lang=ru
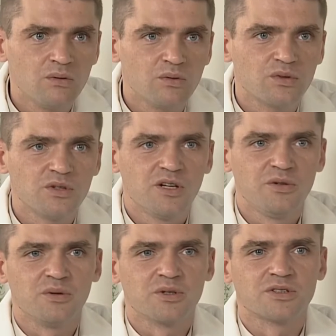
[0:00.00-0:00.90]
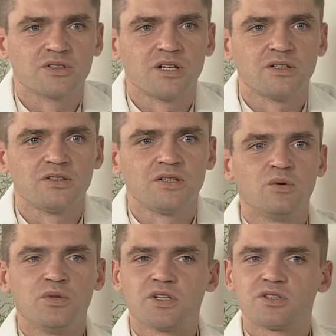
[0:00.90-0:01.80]
Ну ты даешь, Саныч.
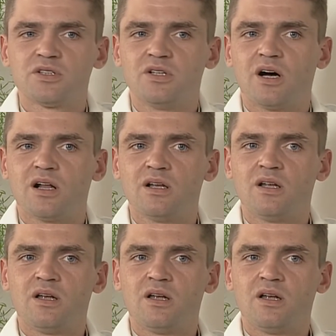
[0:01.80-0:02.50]
Ну не ожидал.